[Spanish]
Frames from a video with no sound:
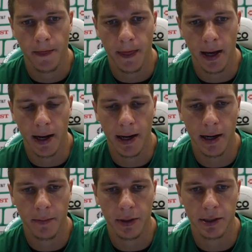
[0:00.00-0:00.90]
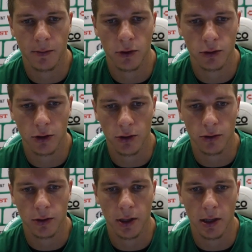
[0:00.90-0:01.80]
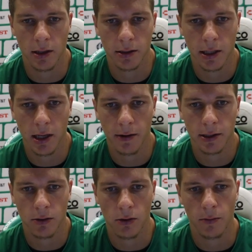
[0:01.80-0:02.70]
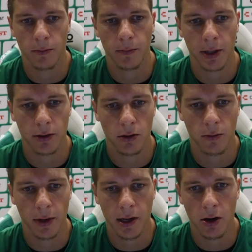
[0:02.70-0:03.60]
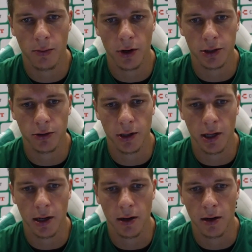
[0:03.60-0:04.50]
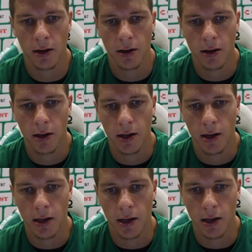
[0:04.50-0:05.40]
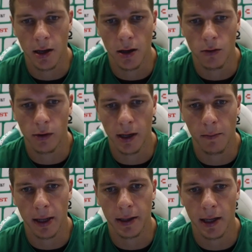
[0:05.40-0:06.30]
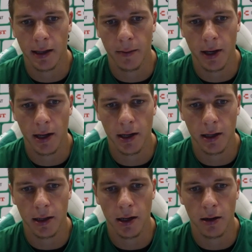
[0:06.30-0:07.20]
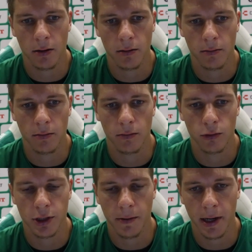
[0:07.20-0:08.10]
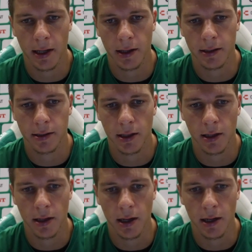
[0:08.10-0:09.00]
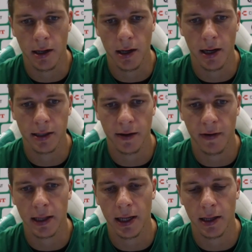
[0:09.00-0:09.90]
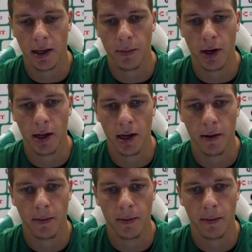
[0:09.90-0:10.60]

ganar y pensamos nosotros. Eh, sí que va a ser un, partido complicado porque ellos tienen... un gran plantel también y tienen muchas variantes en, en, en esas faltantes que por ahí les